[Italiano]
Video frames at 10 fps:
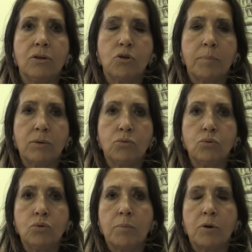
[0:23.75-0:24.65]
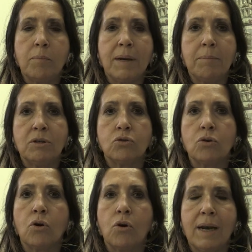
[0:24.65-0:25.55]
soprattutto i problemi
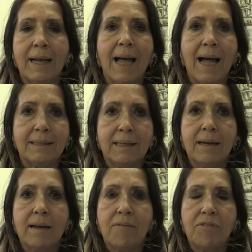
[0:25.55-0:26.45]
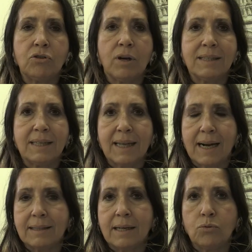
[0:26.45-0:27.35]
sono collegati al fatto che si
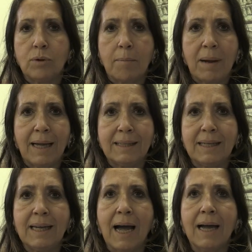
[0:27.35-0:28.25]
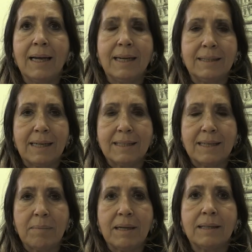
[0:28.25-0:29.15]
tratta di una malattia
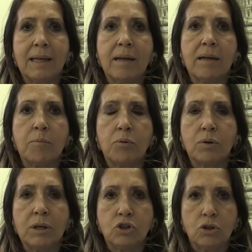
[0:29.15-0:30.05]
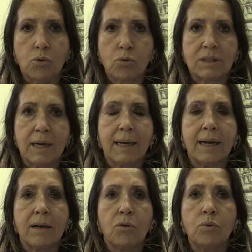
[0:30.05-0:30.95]
intensamente pruriginosa
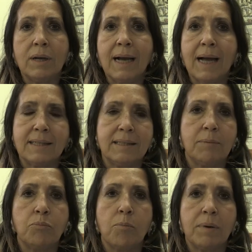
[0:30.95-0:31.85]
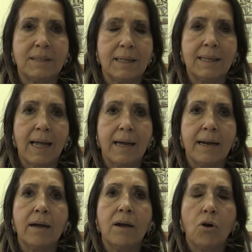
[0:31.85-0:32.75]
che in alcuni casi si può
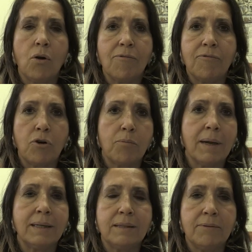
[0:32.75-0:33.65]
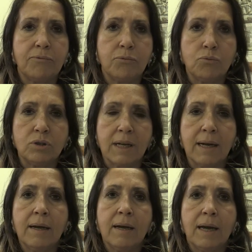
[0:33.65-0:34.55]
presentare con forme
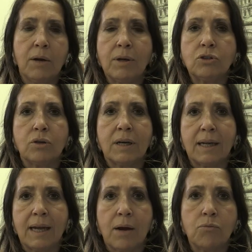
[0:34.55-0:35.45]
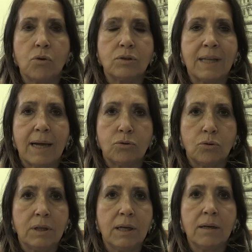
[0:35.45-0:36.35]
diffuse e questo crea uno
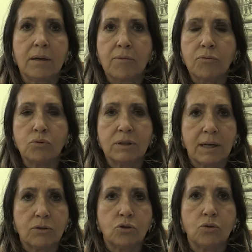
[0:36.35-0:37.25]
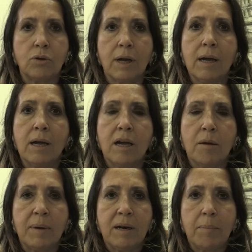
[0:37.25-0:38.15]
stato di eh, frustrazione
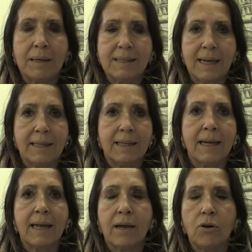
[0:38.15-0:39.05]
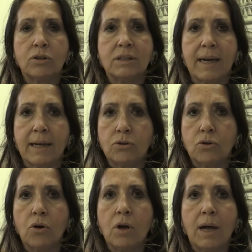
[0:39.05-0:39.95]
eh, per il paziente che è
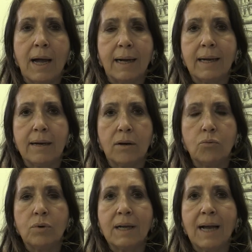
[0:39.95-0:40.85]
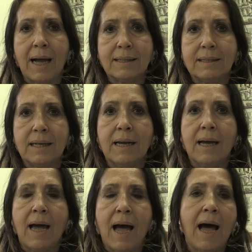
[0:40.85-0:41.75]
costretto anche in alcuni casi
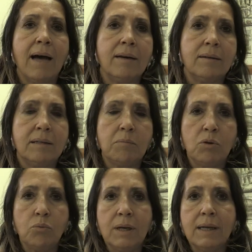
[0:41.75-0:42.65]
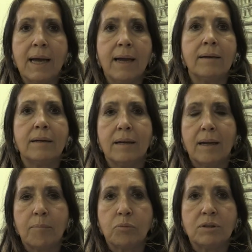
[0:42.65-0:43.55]
a eh, diminuire eh,
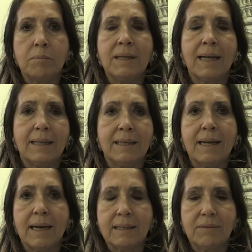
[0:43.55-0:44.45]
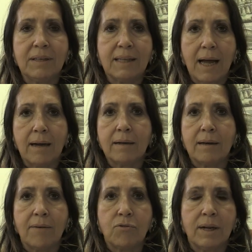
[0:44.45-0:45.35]
la possibilità di attività
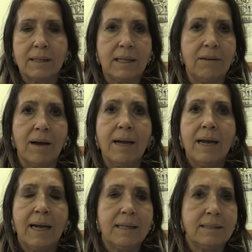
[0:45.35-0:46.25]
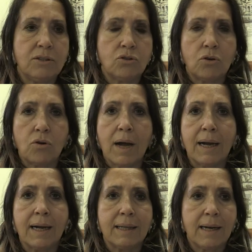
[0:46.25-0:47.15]
eh, lavorativa ed esistono
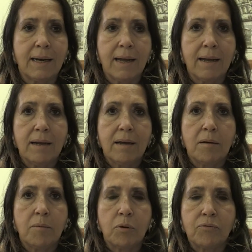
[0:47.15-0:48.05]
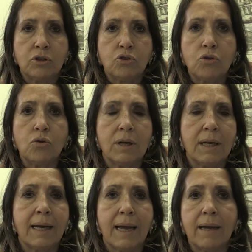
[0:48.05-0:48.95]
anche delle
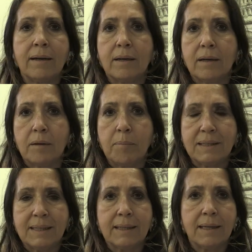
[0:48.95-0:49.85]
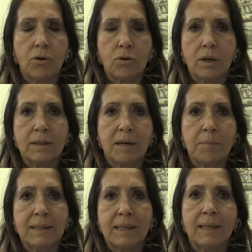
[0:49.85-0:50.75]
professioni che il paziente con
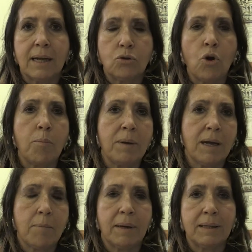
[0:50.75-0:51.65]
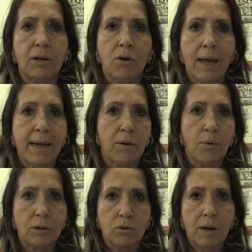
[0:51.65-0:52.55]
dermatite atopica, in particolare
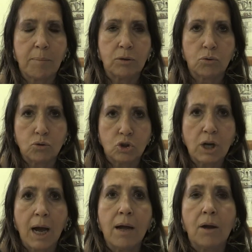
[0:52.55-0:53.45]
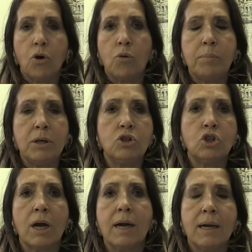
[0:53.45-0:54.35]
quando la patologia
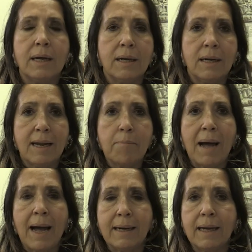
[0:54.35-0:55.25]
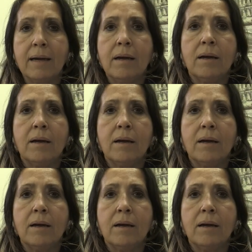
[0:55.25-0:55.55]
colpisce le mani,